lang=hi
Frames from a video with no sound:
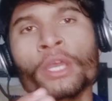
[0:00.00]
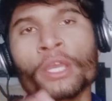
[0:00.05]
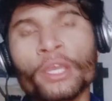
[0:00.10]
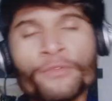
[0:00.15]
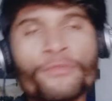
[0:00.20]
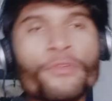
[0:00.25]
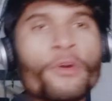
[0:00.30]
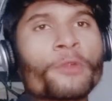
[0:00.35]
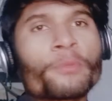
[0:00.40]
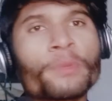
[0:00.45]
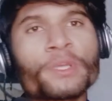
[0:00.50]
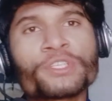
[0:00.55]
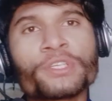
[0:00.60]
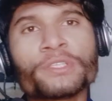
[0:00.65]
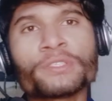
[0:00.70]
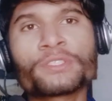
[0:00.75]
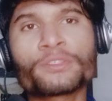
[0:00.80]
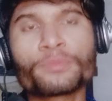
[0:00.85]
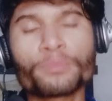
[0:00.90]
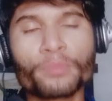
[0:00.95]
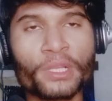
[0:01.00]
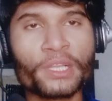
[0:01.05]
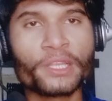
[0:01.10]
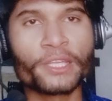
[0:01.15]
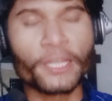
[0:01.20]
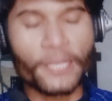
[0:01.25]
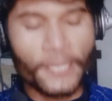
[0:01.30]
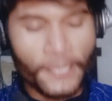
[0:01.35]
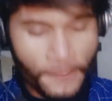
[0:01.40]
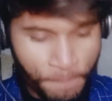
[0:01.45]
इंफॉर्मेशन
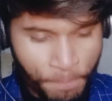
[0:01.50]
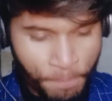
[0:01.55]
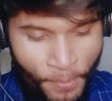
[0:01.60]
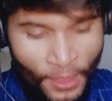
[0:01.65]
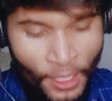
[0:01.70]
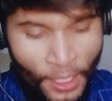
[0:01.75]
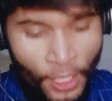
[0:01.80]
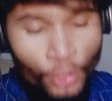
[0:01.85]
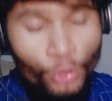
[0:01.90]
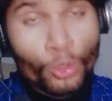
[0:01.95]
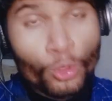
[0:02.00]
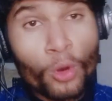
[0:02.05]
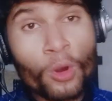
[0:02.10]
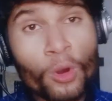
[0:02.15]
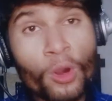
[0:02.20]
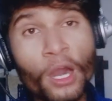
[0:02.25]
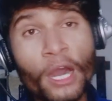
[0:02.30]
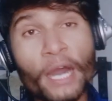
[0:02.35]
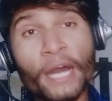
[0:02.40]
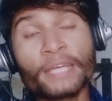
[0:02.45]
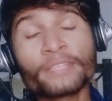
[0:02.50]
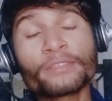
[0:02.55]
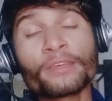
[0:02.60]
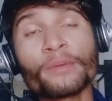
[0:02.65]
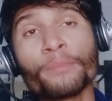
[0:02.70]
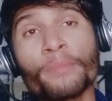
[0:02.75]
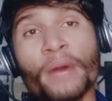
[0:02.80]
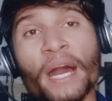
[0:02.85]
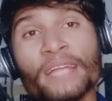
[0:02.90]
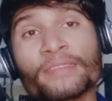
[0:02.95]
मिलती रहें तो आज
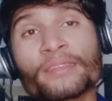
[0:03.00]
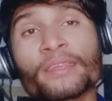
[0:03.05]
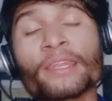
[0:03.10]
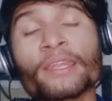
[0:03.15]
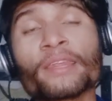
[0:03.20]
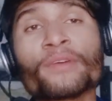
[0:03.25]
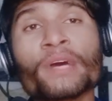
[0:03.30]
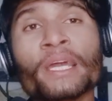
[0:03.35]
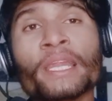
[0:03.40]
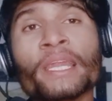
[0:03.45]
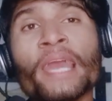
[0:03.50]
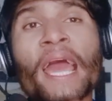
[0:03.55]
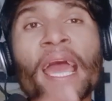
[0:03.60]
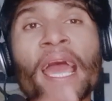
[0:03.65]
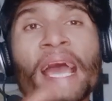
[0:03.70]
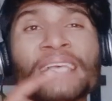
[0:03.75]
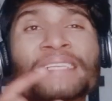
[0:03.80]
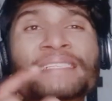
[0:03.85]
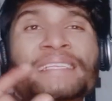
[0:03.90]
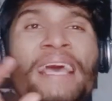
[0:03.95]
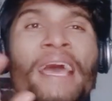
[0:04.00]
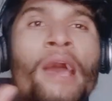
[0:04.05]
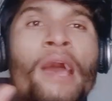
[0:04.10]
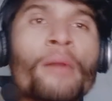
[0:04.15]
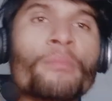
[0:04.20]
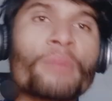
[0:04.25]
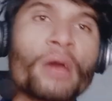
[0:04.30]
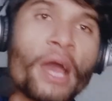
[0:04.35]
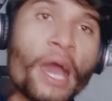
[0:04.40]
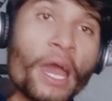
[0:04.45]
हम बात करने वाले असा
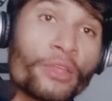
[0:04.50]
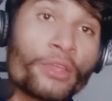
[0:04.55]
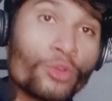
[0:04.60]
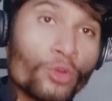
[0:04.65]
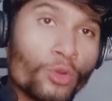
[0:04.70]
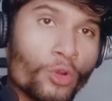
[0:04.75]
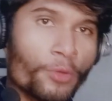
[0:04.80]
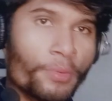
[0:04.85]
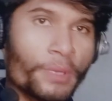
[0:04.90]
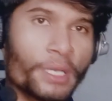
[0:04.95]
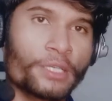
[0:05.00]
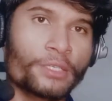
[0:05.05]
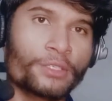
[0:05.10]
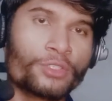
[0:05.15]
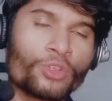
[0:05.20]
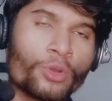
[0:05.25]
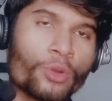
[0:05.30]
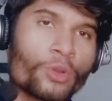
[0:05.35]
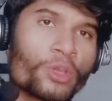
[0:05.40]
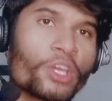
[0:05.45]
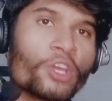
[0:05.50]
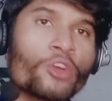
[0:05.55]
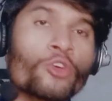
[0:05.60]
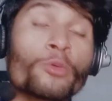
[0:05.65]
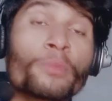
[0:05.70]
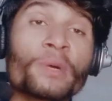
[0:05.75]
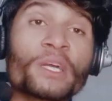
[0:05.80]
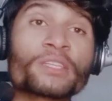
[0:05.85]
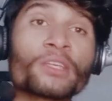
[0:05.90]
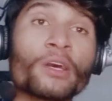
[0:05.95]
अयूब जो कि
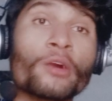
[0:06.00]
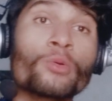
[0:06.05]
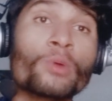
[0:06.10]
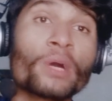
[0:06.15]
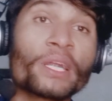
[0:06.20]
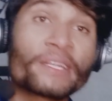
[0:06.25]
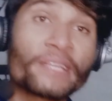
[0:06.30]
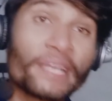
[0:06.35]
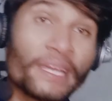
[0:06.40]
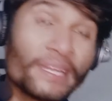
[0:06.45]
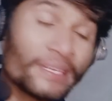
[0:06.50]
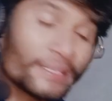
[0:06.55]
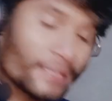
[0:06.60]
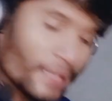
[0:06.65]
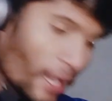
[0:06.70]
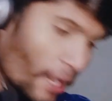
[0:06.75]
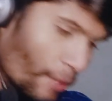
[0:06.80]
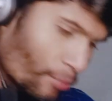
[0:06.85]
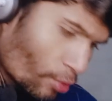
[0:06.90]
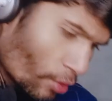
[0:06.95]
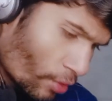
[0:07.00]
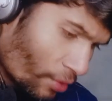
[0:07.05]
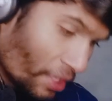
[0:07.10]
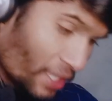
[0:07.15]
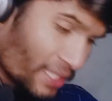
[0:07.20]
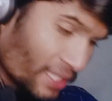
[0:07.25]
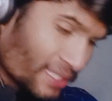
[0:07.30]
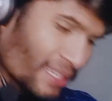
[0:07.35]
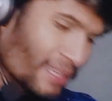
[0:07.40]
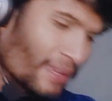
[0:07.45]
उभरता हुआ टैलेंट आपको
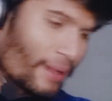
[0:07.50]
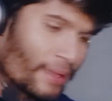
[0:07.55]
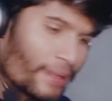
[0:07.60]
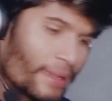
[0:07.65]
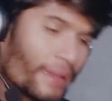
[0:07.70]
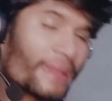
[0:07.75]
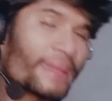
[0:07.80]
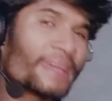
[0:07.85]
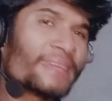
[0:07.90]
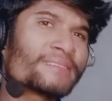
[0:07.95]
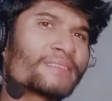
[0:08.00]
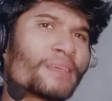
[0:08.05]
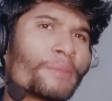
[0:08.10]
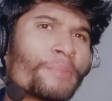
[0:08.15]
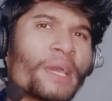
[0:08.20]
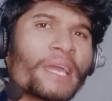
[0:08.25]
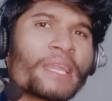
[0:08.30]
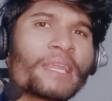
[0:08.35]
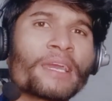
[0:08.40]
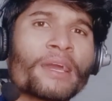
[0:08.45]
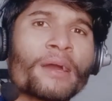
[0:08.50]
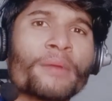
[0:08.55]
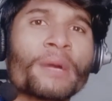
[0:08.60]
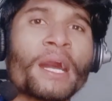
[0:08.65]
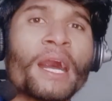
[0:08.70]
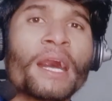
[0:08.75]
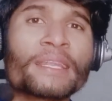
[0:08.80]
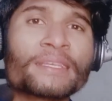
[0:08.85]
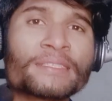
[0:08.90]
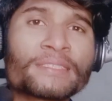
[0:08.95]
नज़र आ रहा है इससे पहले हम
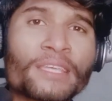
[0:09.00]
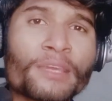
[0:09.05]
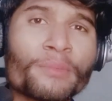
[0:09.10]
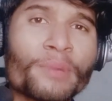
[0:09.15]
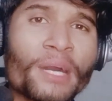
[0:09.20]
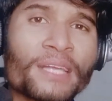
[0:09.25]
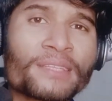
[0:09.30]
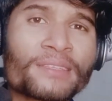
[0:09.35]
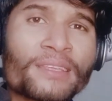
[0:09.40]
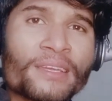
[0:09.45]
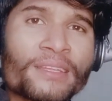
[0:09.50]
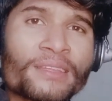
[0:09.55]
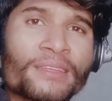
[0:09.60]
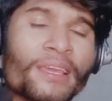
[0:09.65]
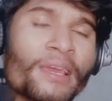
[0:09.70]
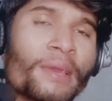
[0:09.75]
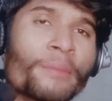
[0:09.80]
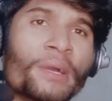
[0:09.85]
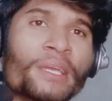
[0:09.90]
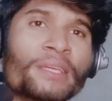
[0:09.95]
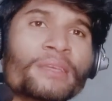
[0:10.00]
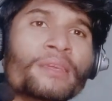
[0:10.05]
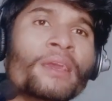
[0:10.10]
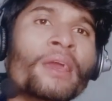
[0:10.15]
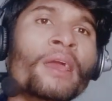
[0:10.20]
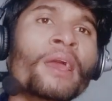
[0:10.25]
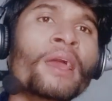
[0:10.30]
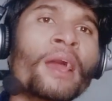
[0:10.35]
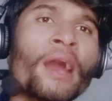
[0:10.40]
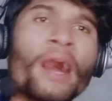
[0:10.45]
हारिस की बात करते हैं भाई
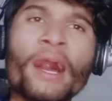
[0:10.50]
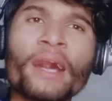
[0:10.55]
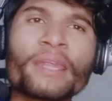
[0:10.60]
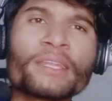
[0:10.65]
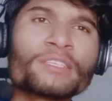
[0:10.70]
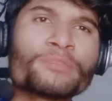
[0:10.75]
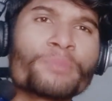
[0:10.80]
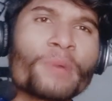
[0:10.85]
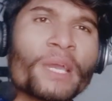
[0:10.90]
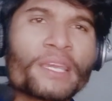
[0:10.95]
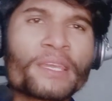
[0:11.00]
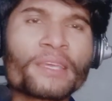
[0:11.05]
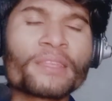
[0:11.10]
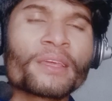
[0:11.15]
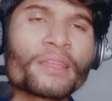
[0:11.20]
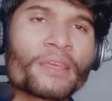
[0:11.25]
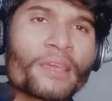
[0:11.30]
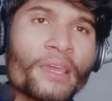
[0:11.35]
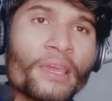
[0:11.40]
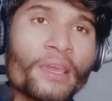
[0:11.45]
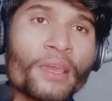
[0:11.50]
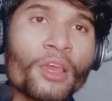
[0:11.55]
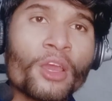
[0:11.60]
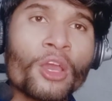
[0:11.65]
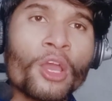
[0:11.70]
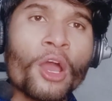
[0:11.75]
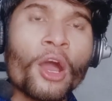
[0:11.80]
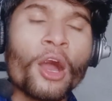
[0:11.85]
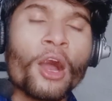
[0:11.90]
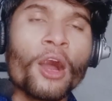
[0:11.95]
हारिस भाई किधर गए
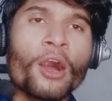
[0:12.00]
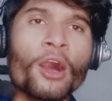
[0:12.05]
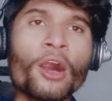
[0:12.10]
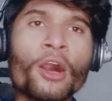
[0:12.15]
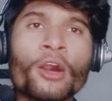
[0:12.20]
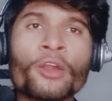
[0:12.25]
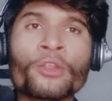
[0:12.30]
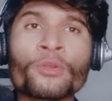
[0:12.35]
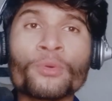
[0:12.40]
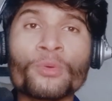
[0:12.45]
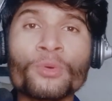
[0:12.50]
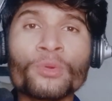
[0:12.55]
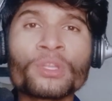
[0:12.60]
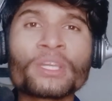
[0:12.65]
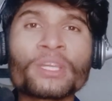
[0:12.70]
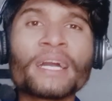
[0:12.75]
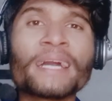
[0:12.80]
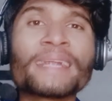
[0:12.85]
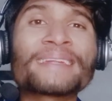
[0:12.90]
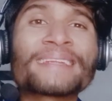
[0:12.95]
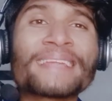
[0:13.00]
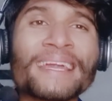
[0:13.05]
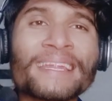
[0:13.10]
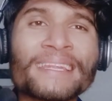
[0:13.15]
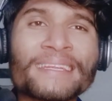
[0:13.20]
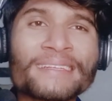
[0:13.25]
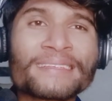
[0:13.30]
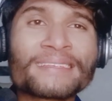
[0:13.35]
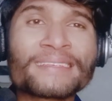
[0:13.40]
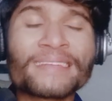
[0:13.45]
और उनका
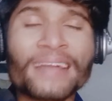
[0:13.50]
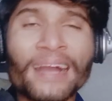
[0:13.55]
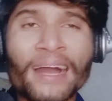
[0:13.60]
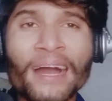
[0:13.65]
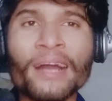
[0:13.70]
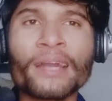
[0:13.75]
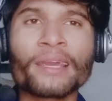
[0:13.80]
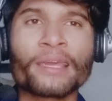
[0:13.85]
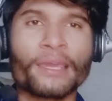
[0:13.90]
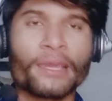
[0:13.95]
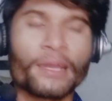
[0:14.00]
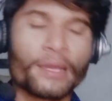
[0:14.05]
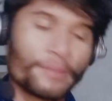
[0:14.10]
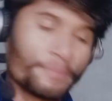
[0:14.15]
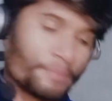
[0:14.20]
टैलेंट कहाँ गया